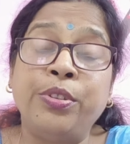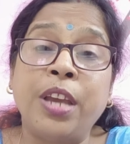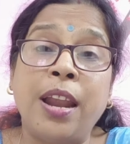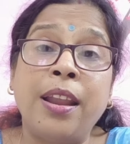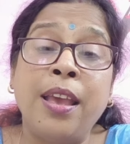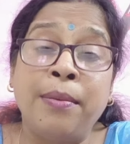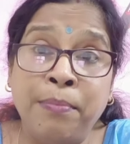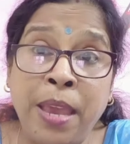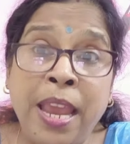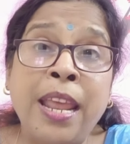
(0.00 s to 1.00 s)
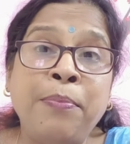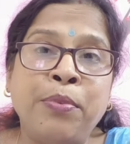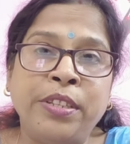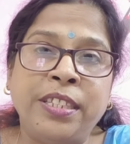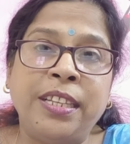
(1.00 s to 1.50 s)
যার মেয়ের এই
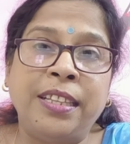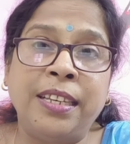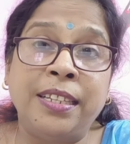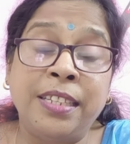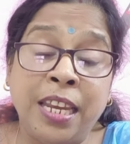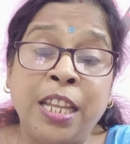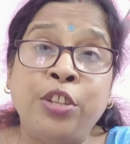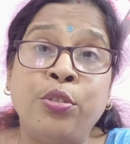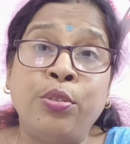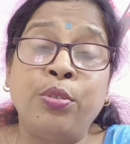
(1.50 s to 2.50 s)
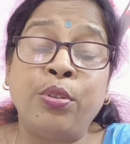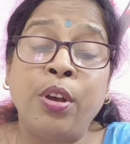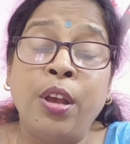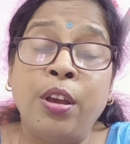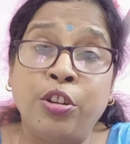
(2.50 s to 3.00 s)
পরিস্থিতি ছেলের জন্য
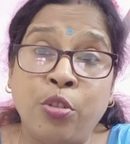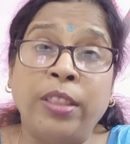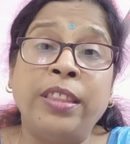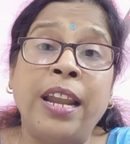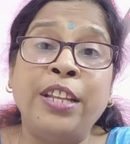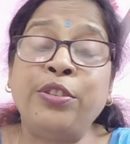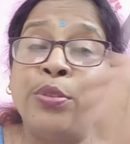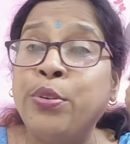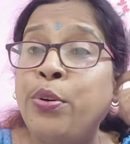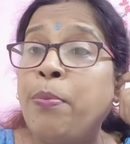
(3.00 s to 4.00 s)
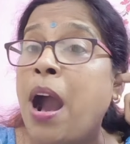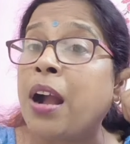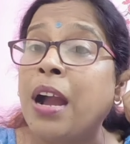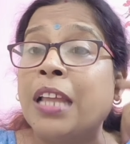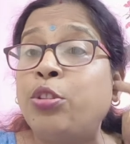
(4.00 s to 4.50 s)
সন্তানের জন্য মা
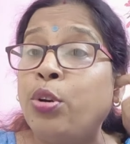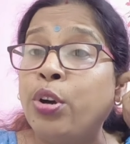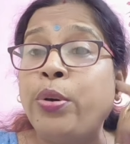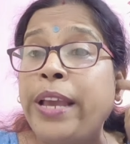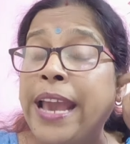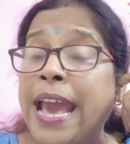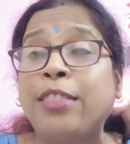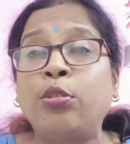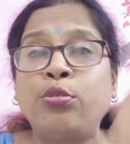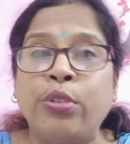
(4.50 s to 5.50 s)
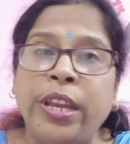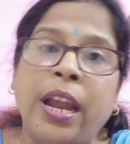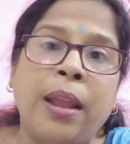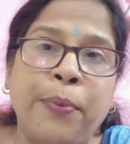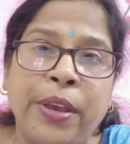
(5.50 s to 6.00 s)
কাতর হয়ে এত শরীর
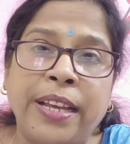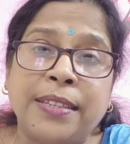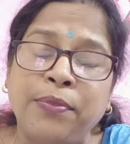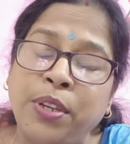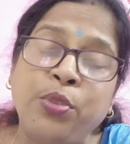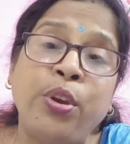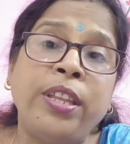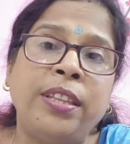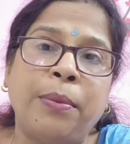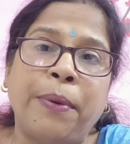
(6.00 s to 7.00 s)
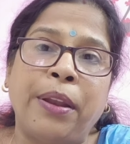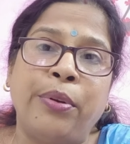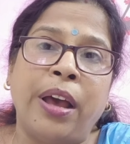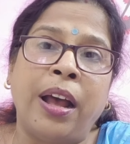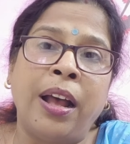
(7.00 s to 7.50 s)
খারাপ হয়ে গেছে ভিডিওই দিতে পারলো
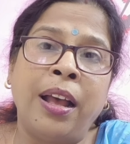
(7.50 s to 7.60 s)
না